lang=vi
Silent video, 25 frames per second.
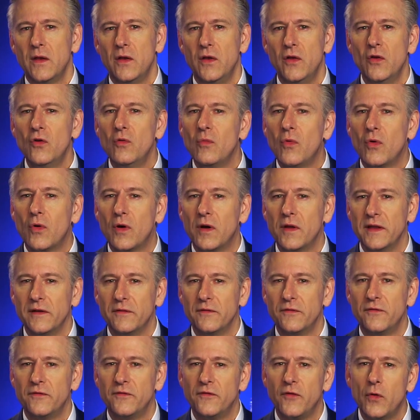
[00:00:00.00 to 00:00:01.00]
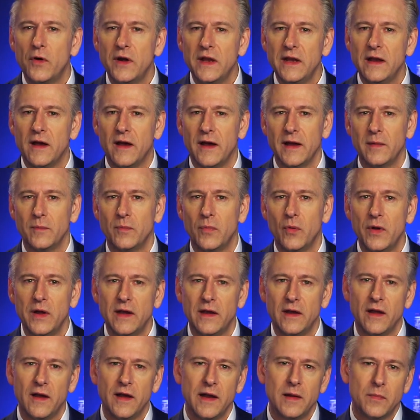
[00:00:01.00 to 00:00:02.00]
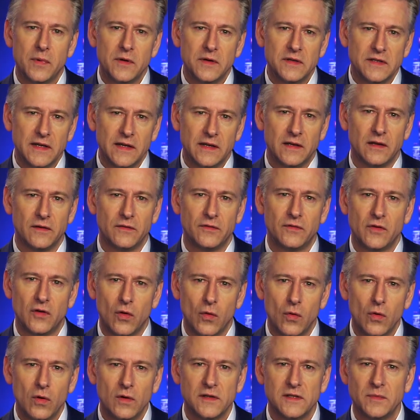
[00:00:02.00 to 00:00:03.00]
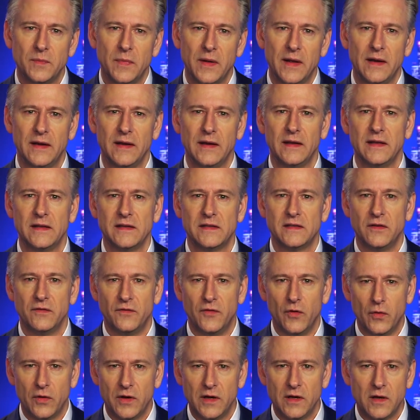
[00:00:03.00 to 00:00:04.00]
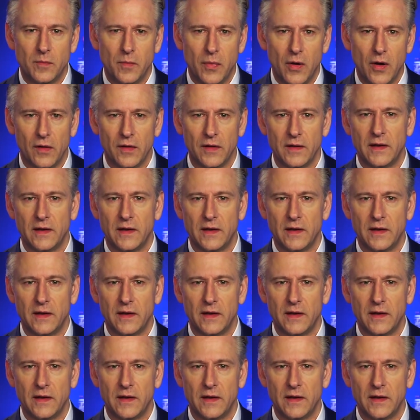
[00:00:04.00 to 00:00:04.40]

là miễn sao không vượt quá bốn mươi chín phẩy chín tổng chi tiêu dành cho chính trị